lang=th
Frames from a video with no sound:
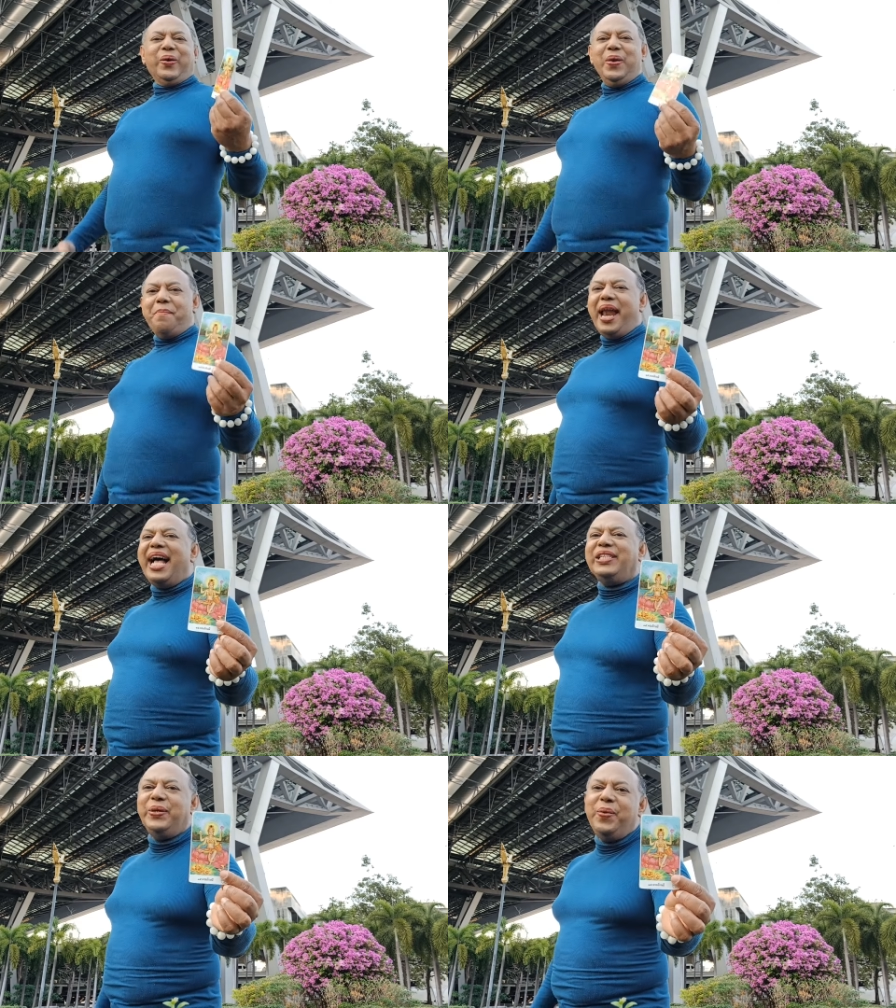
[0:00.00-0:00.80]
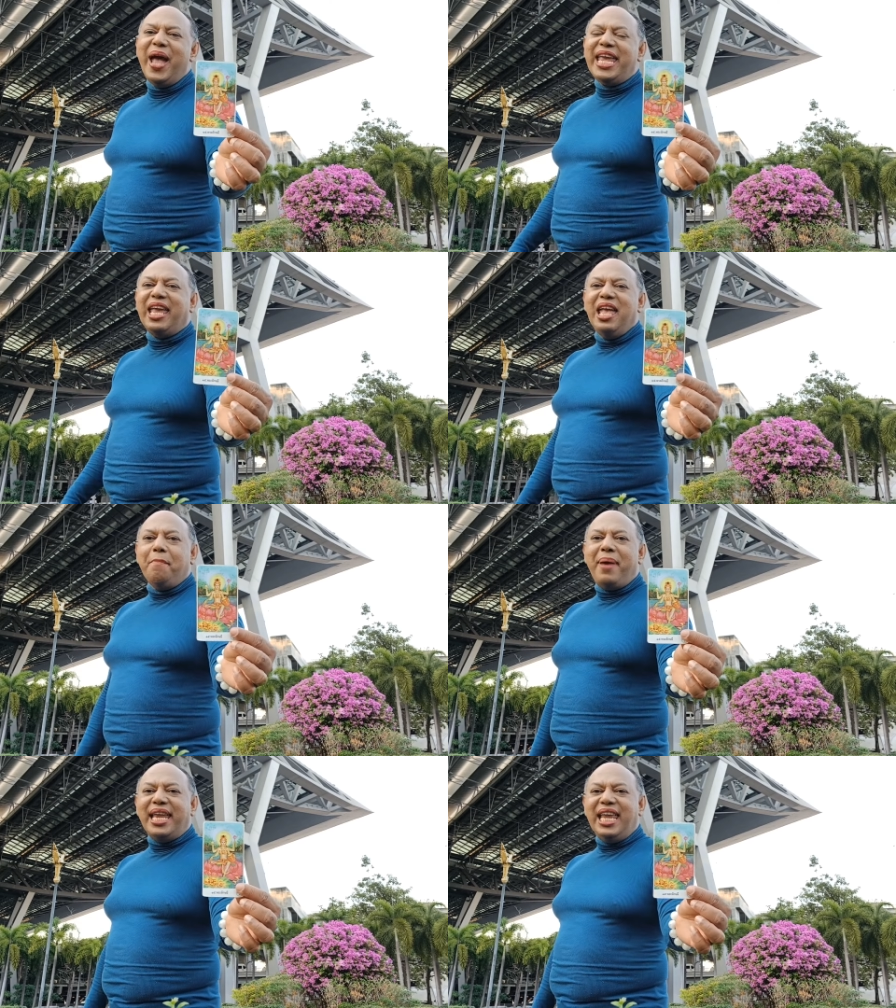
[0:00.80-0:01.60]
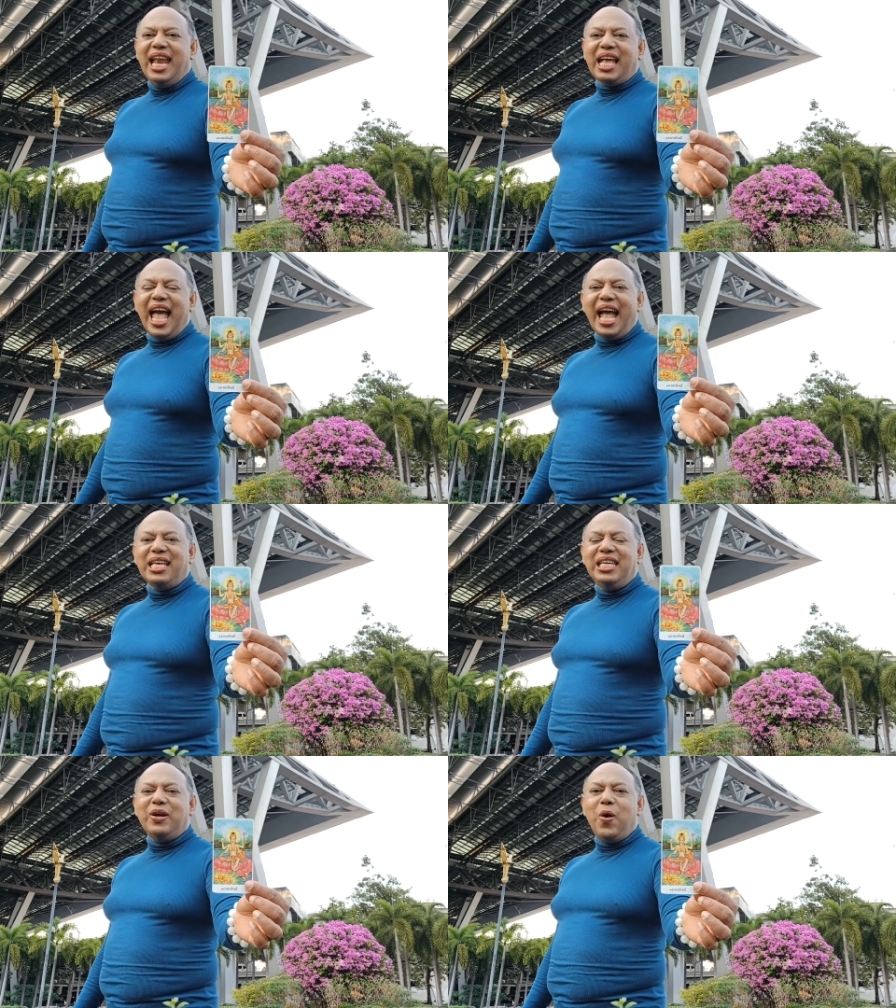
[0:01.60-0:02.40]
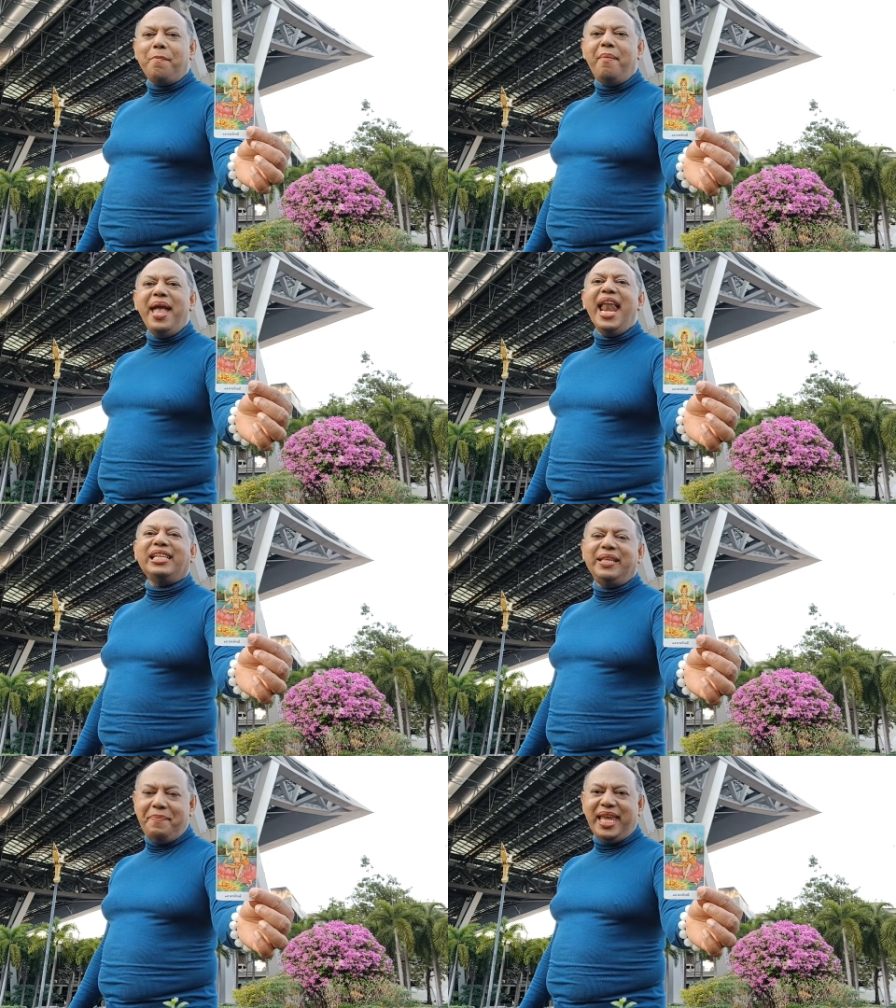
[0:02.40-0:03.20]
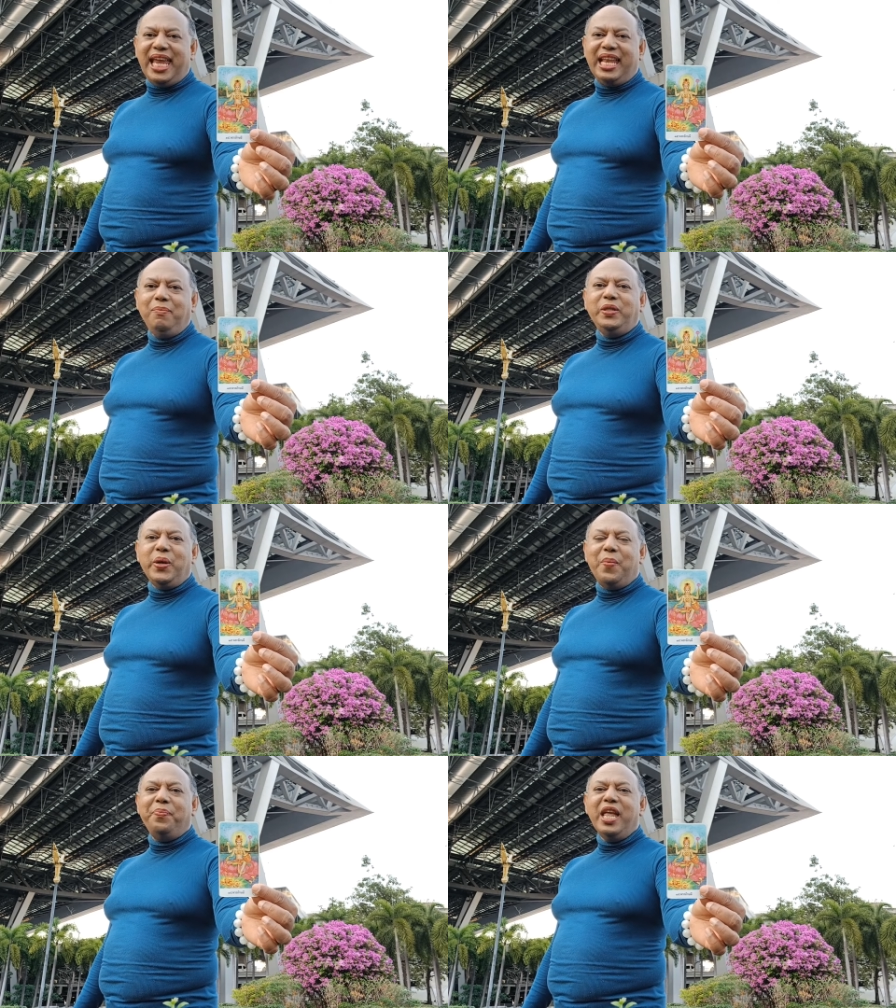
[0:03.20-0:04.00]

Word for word: คุณพระช่วย ใบนี้นะคะ คือองค์พระแม่รักษมีท่านผู้ชม